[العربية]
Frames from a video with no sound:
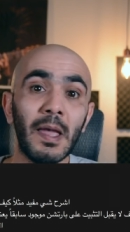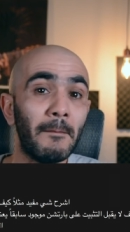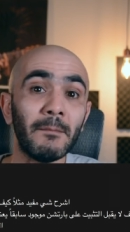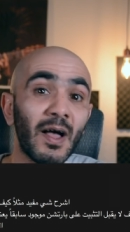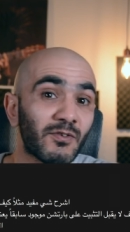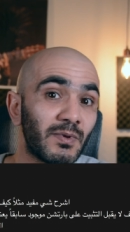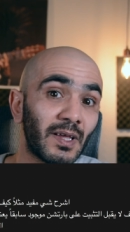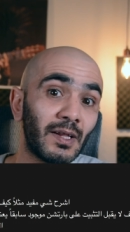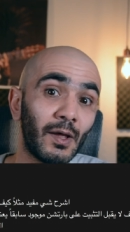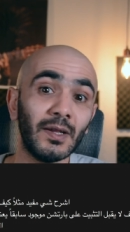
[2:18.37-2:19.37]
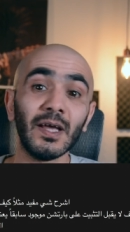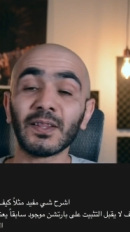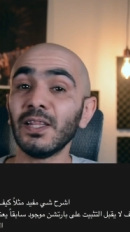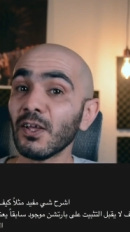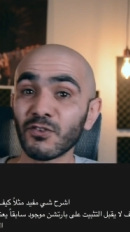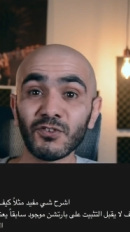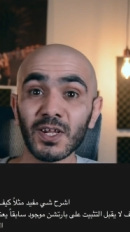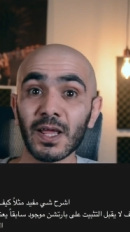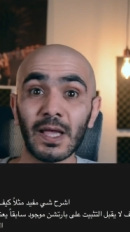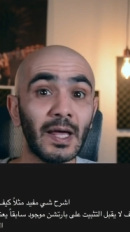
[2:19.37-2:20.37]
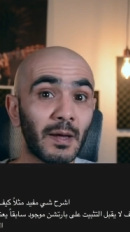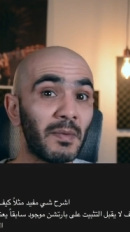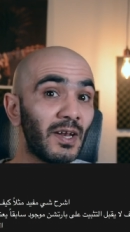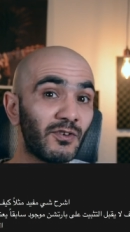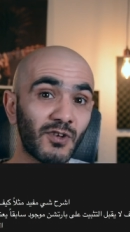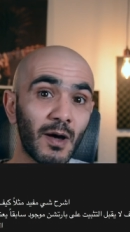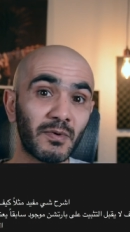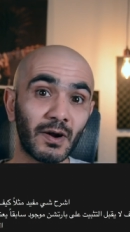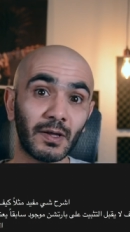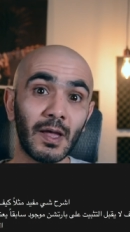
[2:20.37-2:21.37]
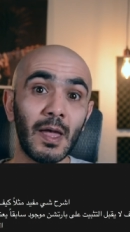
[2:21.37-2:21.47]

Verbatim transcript: ما عجبتك القناه لا تشترك انا مالي جابرك